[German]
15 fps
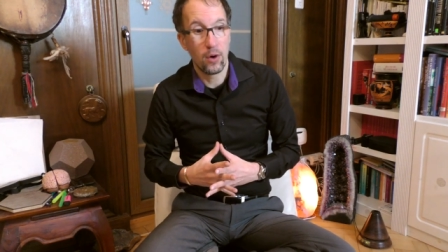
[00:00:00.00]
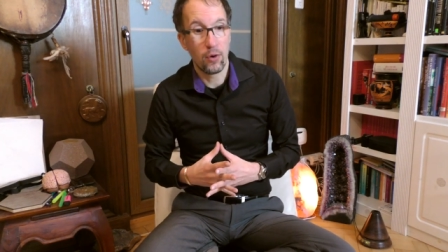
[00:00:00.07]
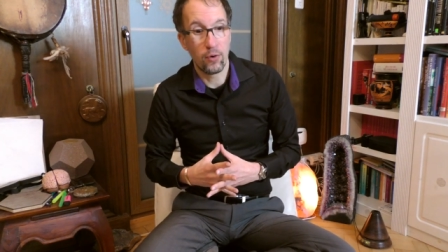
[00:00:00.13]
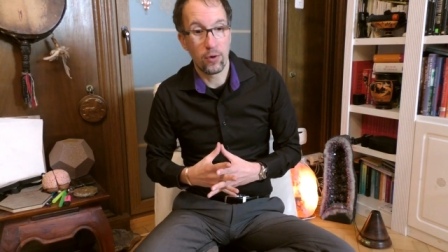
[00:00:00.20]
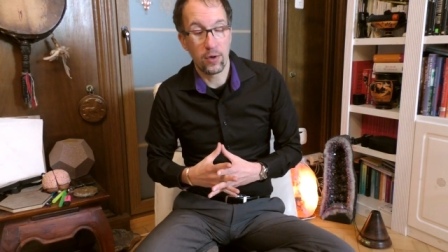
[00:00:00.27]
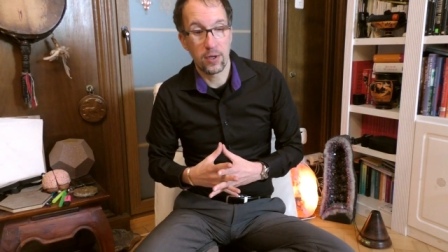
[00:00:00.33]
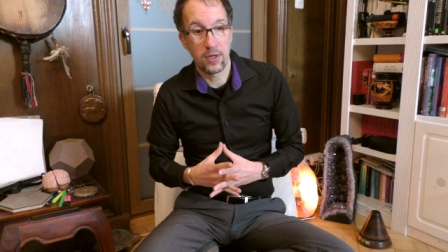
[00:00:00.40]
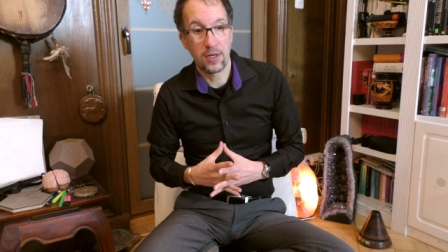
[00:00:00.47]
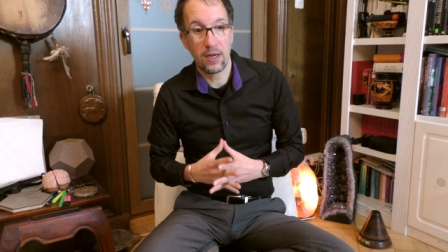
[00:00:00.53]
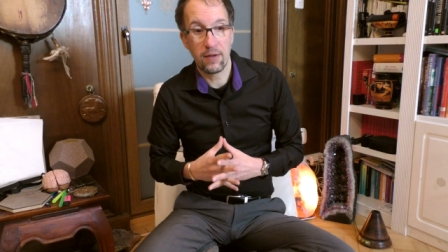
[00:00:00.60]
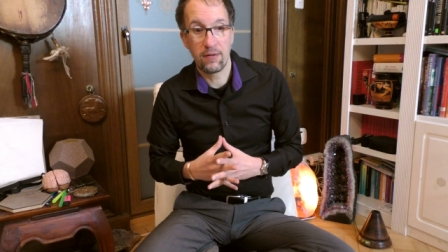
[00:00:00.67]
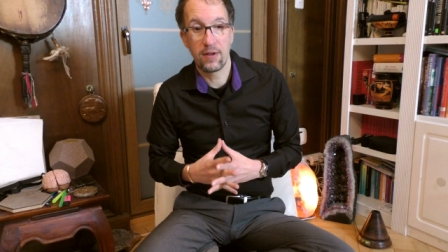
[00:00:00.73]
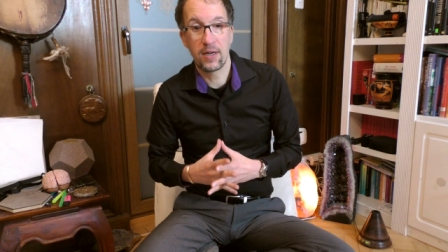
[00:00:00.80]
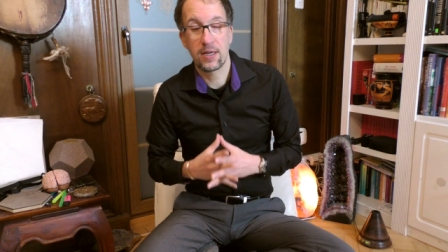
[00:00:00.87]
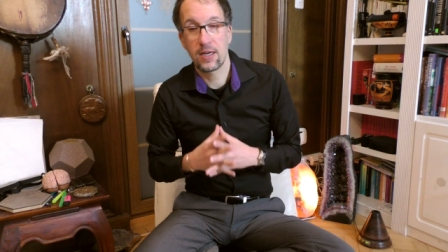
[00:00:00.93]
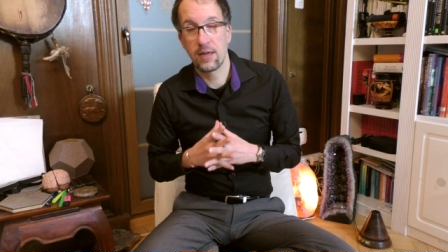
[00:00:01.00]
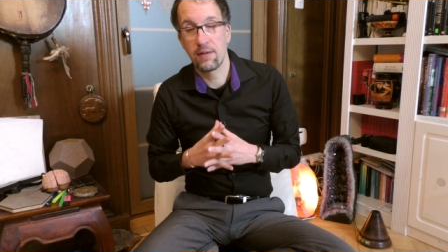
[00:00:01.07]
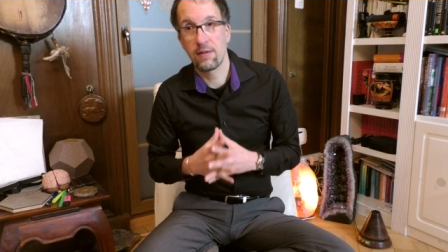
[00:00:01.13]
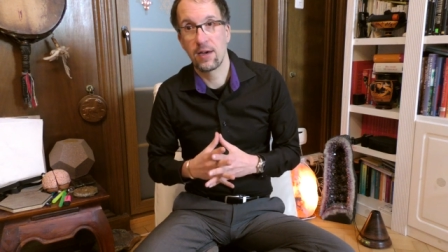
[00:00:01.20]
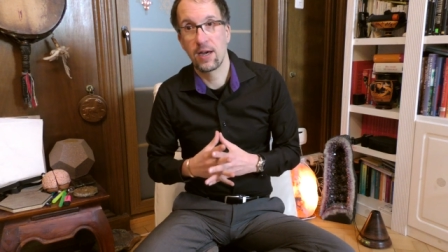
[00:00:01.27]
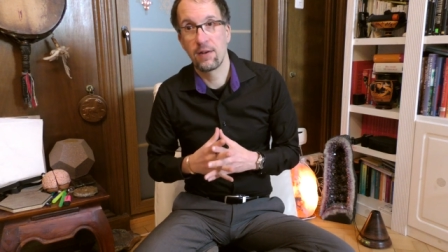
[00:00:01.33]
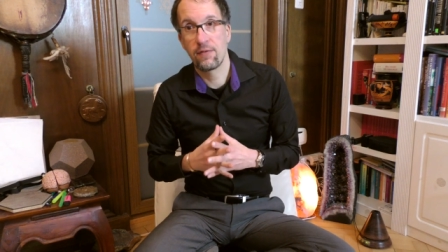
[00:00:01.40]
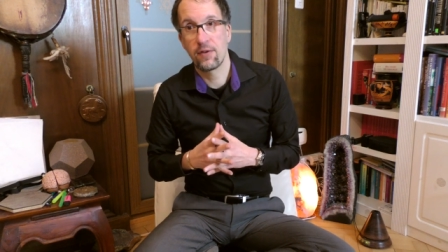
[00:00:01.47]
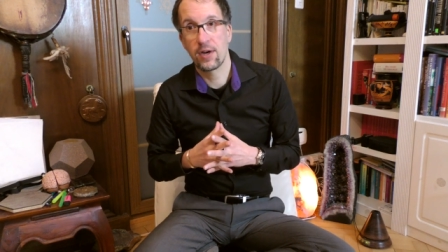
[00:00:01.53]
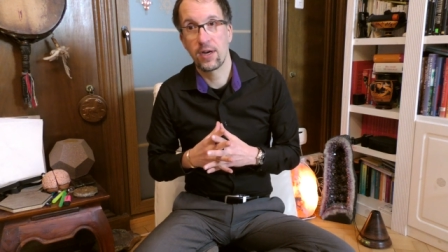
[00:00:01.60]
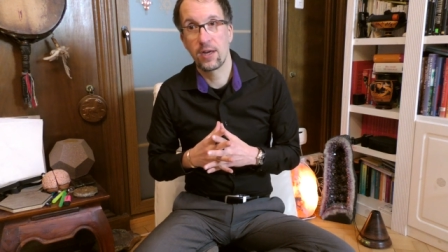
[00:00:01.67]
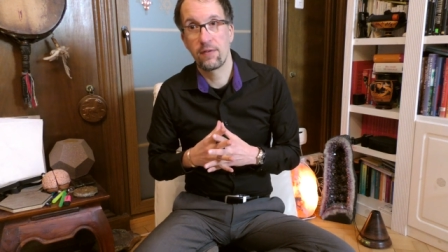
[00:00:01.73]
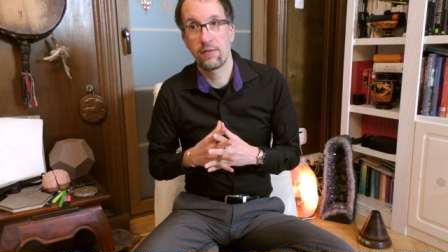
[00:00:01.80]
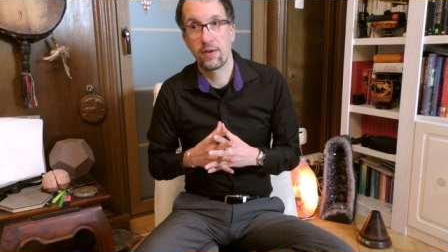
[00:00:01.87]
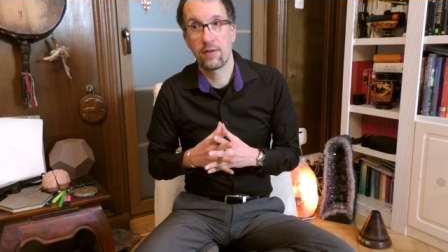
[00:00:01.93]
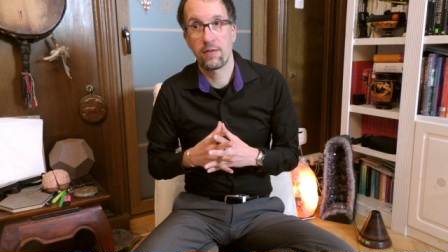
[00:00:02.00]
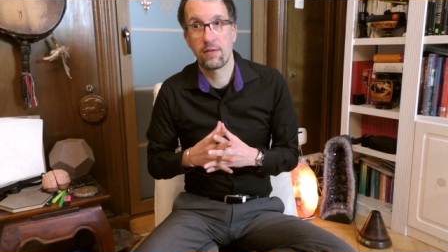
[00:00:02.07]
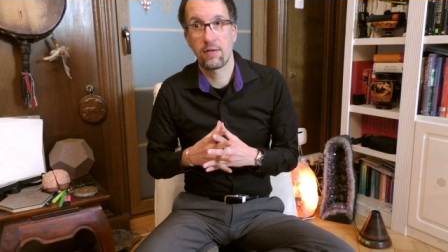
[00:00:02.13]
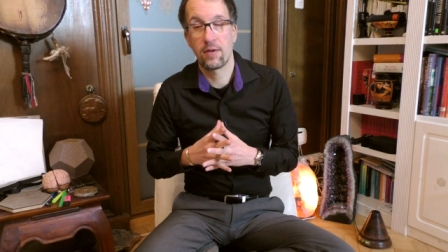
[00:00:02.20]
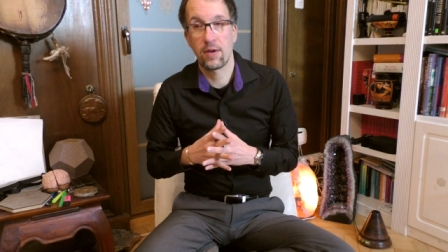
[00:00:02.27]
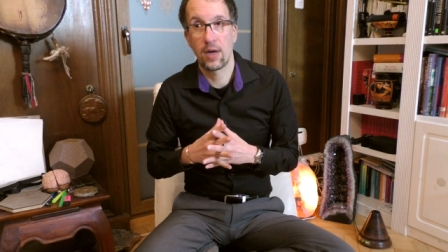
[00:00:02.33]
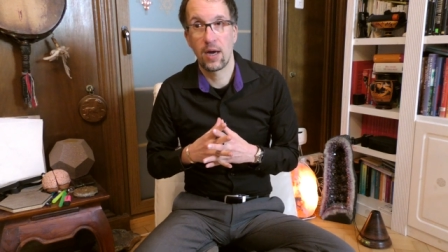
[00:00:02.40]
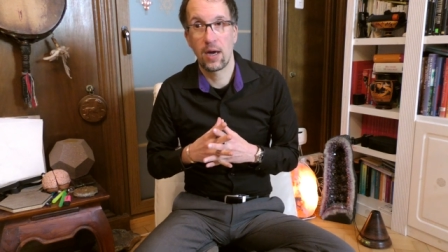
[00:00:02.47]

Und das hat ganz einfach etwas